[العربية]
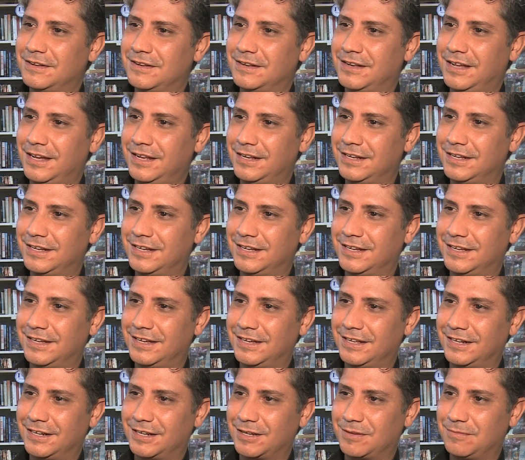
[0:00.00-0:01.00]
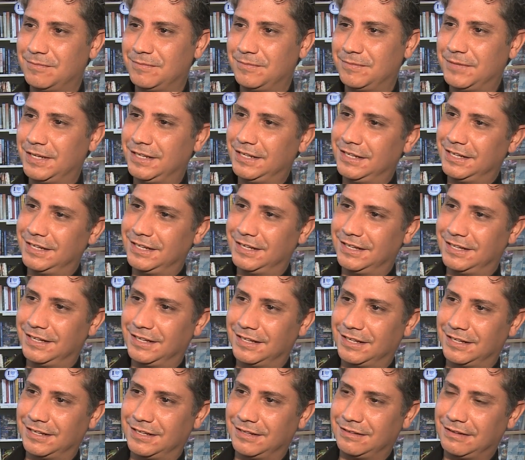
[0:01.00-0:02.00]
نحن انا كم
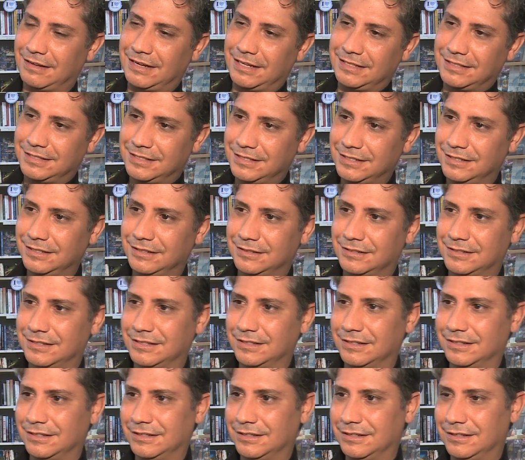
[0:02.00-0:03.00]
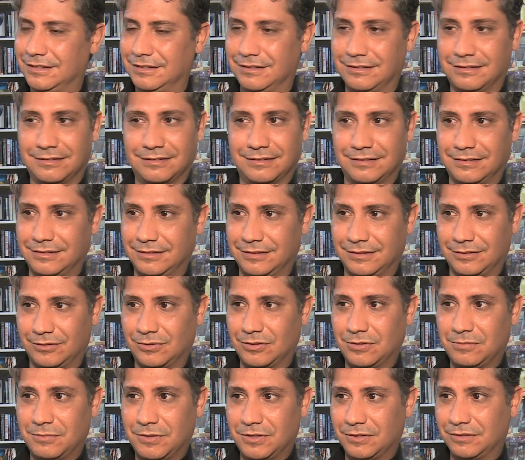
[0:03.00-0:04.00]
معناها عديت آه
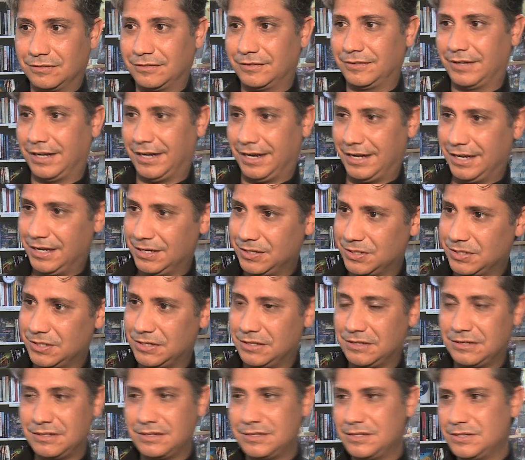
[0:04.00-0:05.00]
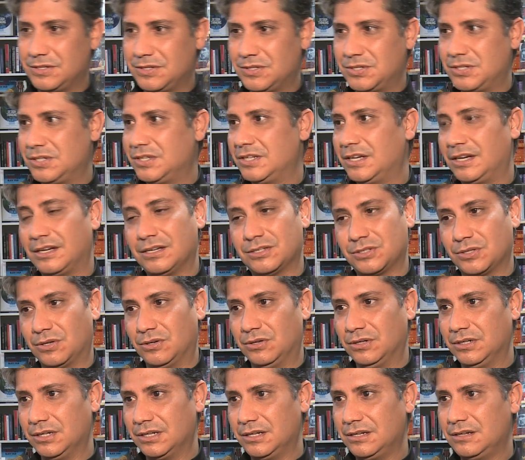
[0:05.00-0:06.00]
كوموند في حاجه يجيني حاجه
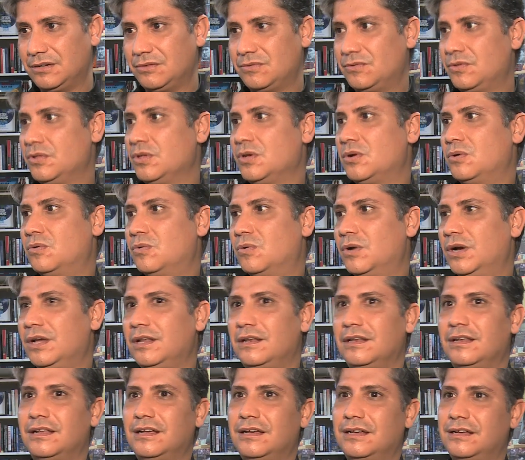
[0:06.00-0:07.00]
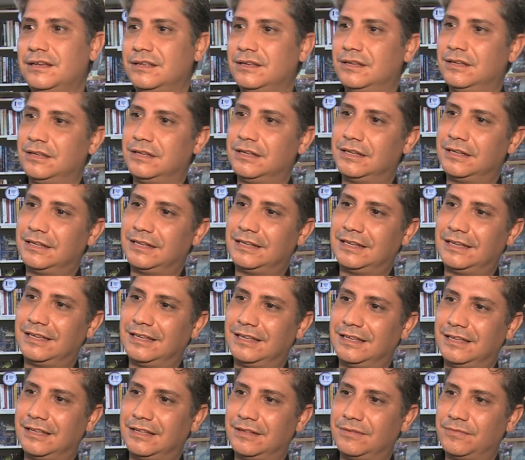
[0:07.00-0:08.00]
اخرى والا
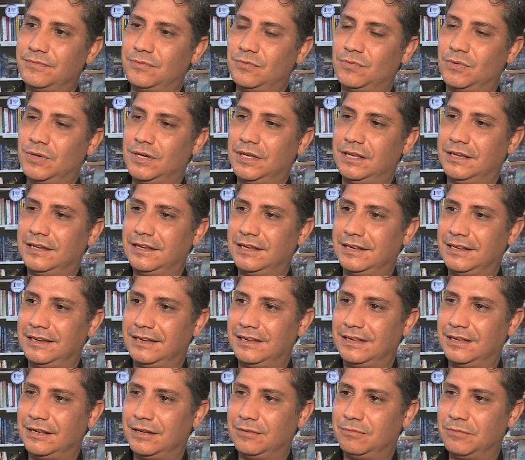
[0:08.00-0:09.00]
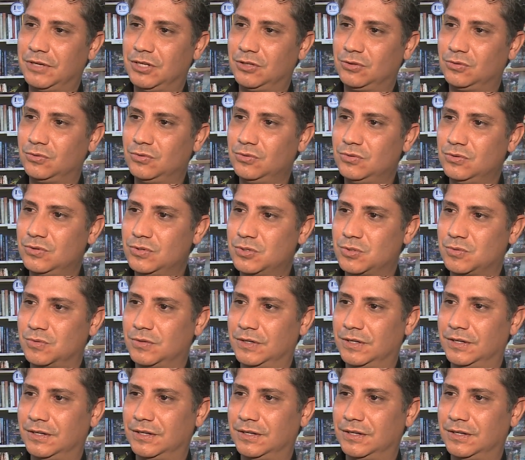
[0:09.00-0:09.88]
والا المنتوج